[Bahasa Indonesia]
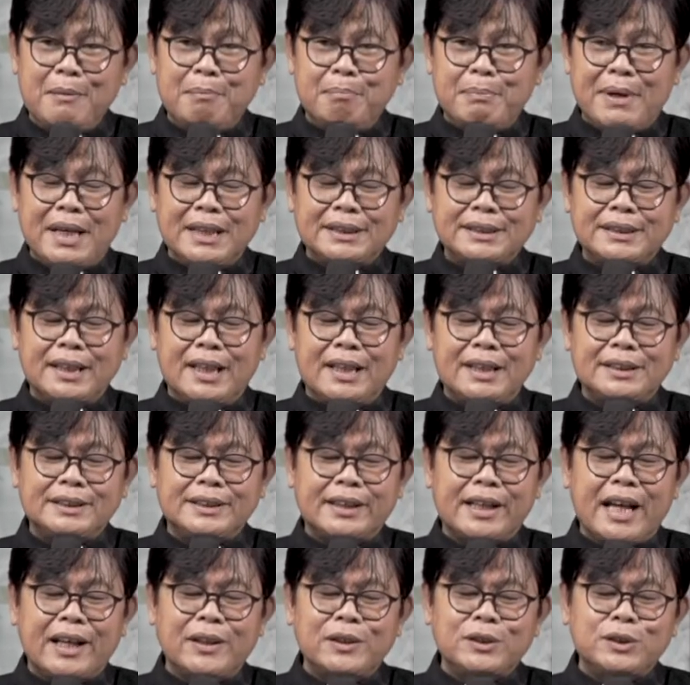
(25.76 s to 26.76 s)
pasal
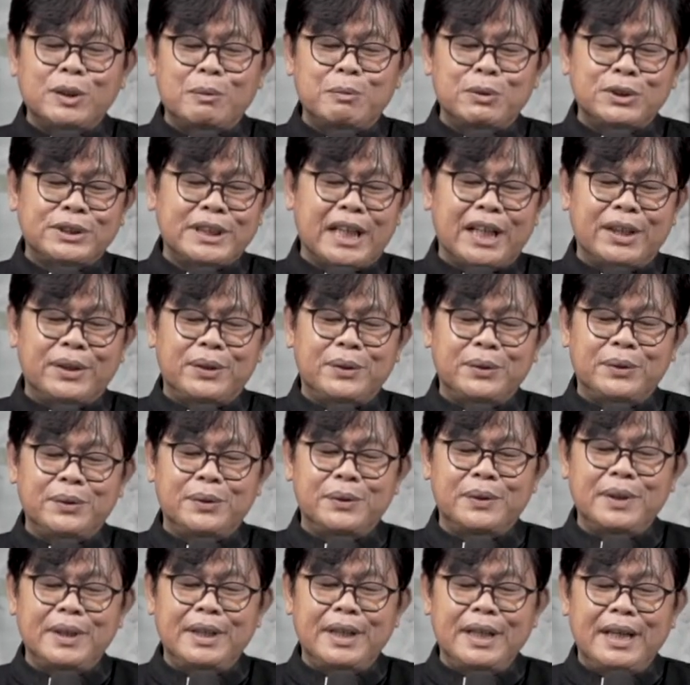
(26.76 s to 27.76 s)
121
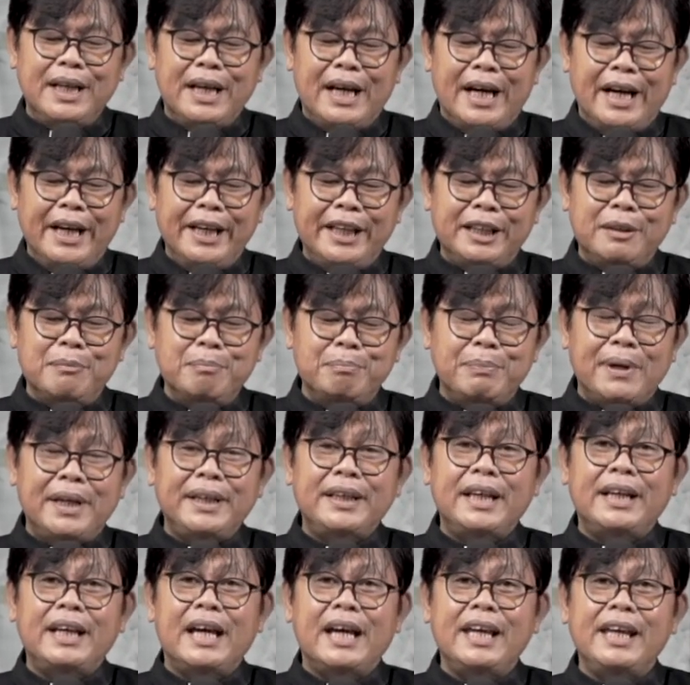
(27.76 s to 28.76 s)
ayat 4
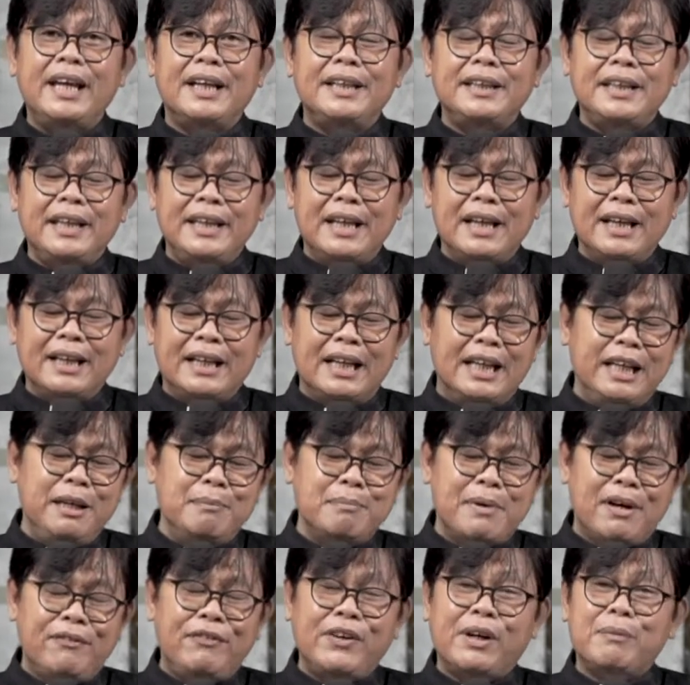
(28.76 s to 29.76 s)
dan ayatnya yang
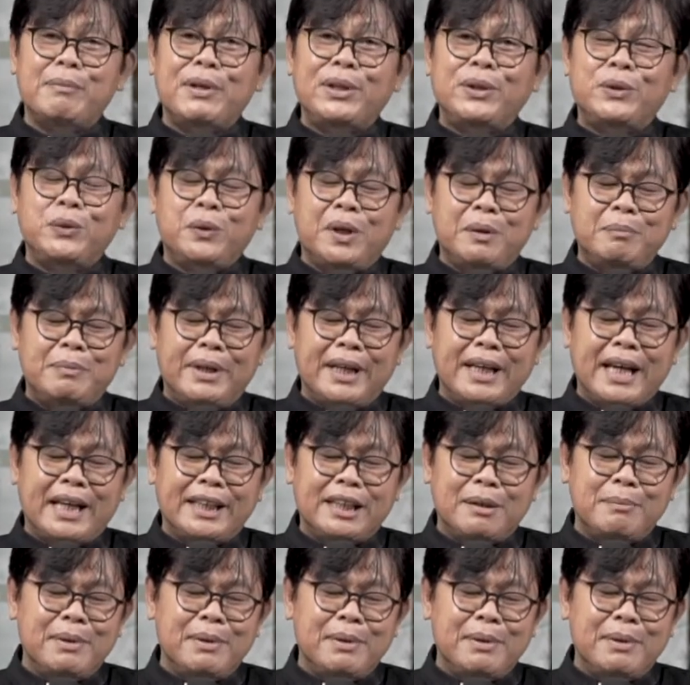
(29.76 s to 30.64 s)
kelima firman Tuhan berkata